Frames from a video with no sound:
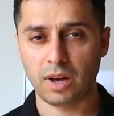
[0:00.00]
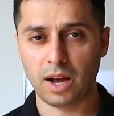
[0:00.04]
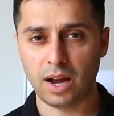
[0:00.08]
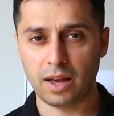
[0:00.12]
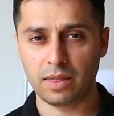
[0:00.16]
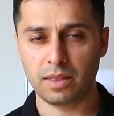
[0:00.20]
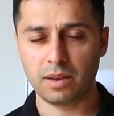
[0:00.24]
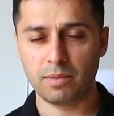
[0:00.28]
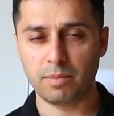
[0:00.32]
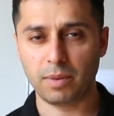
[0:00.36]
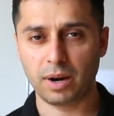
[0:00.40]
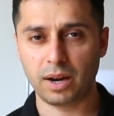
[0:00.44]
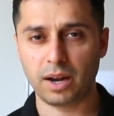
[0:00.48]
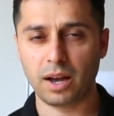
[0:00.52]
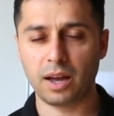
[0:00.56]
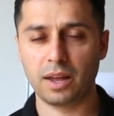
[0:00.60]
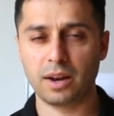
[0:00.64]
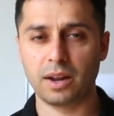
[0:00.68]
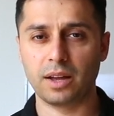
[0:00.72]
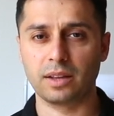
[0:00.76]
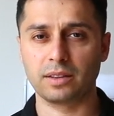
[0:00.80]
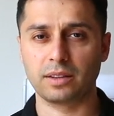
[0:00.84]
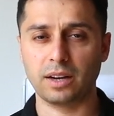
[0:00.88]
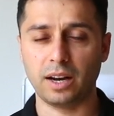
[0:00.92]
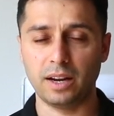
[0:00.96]
هذه
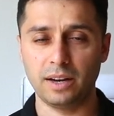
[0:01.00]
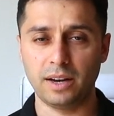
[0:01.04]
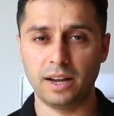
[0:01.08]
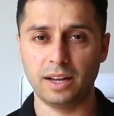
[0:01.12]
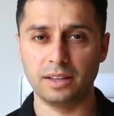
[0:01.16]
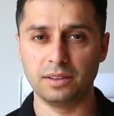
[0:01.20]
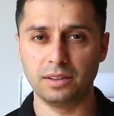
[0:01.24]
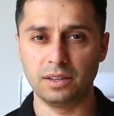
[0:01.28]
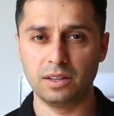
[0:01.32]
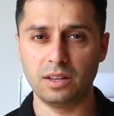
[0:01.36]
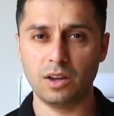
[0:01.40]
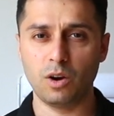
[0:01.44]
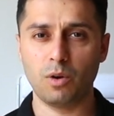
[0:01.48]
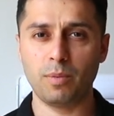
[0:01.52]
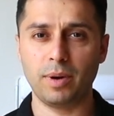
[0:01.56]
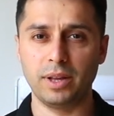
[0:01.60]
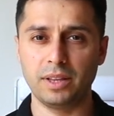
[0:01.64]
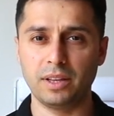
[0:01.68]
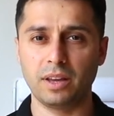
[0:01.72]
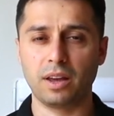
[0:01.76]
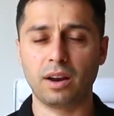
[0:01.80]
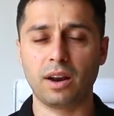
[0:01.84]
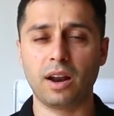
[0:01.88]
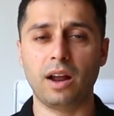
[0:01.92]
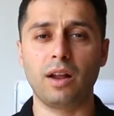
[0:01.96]
المكانات راح نحددها
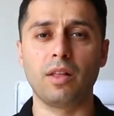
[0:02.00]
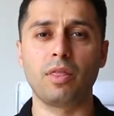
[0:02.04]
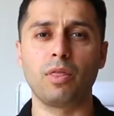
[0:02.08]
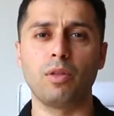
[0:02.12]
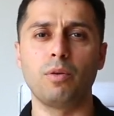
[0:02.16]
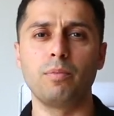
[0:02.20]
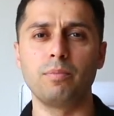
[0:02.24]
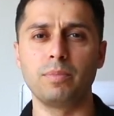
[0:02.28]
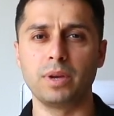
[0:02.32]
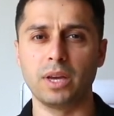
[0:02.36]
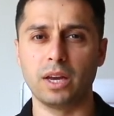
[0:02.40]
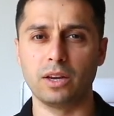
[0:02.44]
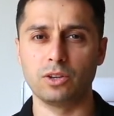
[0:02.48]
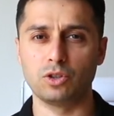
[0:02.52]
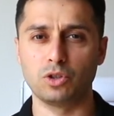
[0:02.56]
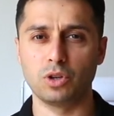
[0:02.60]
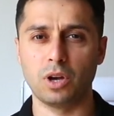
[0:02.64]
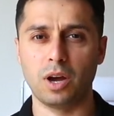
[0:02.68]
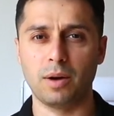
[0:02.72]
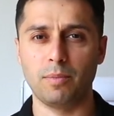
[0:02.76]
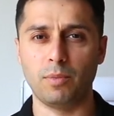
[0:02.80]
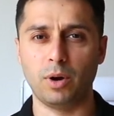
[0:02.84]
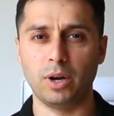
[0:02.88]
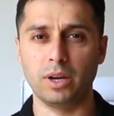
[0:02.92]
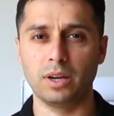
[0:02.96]
وبعدين راح نضم بها
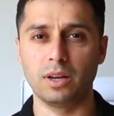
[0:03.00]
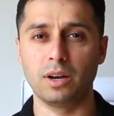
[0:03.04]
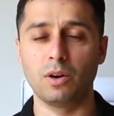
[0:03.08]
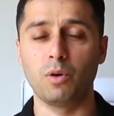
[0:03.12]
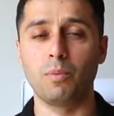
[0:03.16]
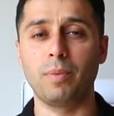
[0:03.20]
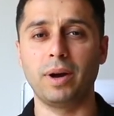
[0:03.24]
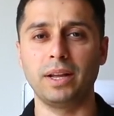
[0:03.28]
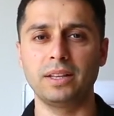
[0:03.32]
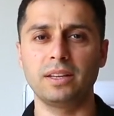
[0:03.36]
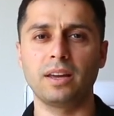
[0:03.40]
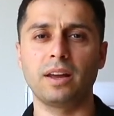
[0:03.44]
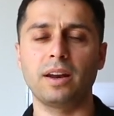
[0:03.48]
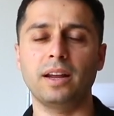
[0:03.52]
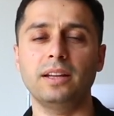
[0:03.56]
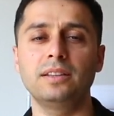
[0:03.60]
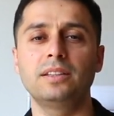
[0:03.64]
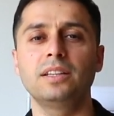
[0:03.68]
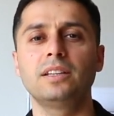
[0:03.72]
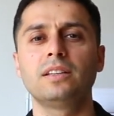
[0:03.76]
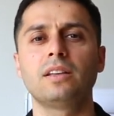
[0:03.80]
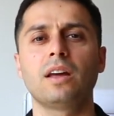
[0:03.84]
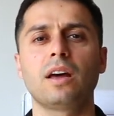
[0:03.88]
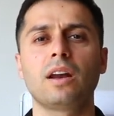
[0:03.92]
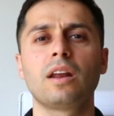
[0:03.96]
اشياء معينه وبعدين راح
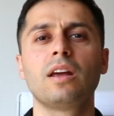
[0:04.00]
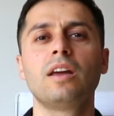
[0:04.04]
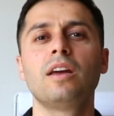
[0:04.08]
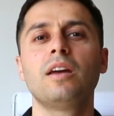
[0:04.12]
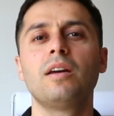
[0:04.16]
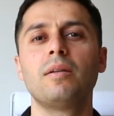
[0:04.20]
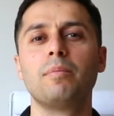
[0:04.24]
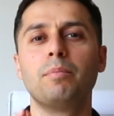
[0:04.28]
تقدر